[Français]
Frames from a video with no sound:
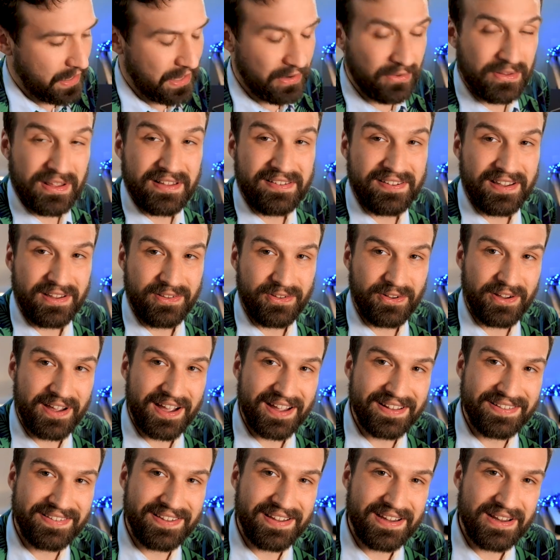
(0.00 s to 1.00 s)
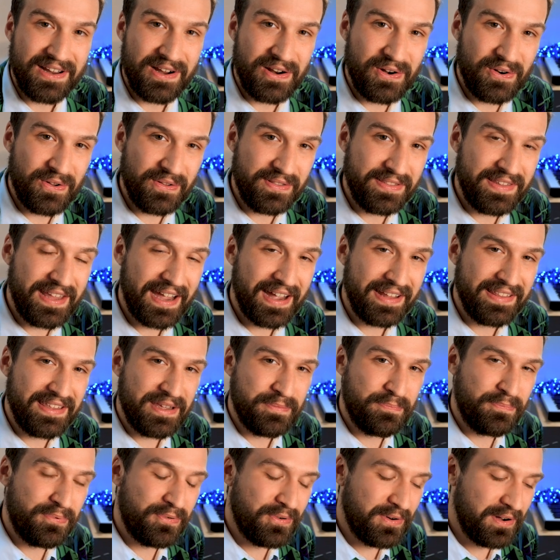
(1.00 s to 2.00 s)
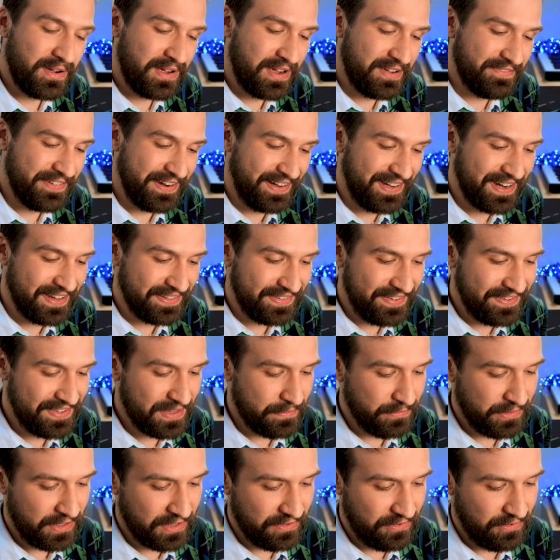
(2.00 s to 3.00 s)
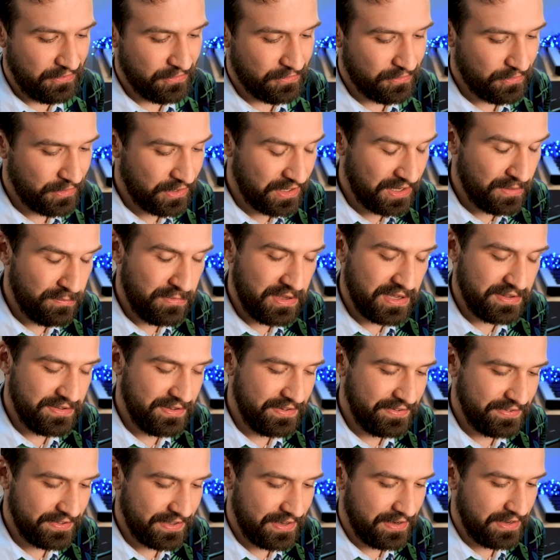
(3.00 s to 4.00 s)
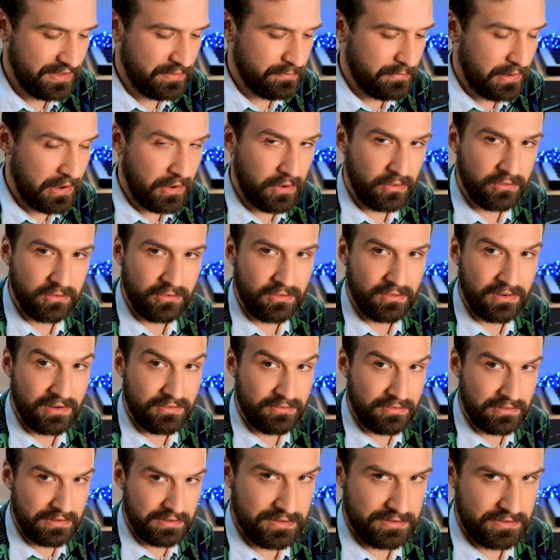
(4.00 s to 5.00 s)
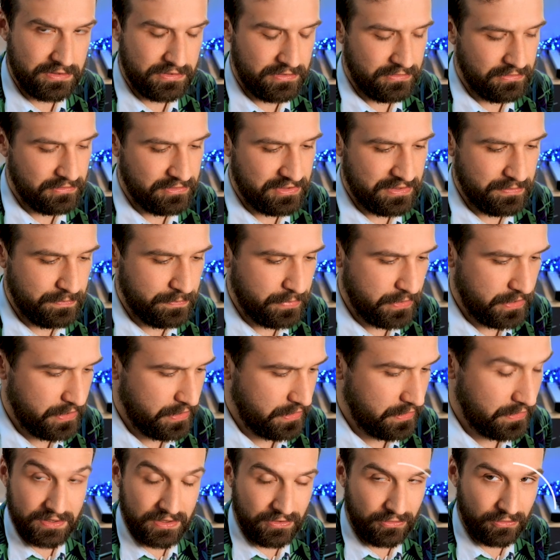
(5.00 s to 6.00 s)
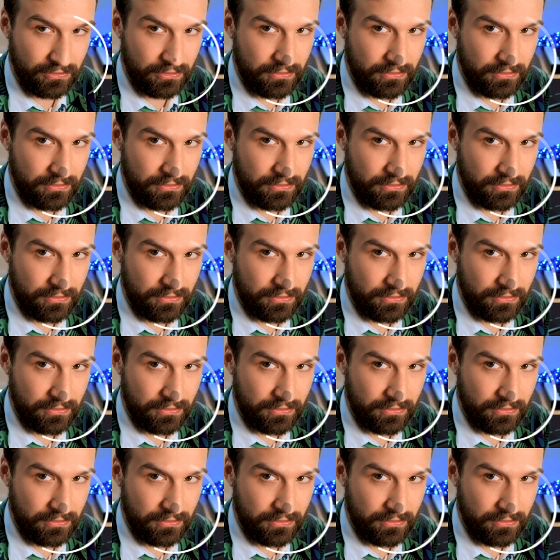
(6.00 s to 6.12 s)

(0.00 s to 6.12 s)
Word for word: Allez, on essaye de gratter le dernier point avec la dixième question. Rémi a dit que ça allait être marrant, on va voir. Attention, j'ai peur. Question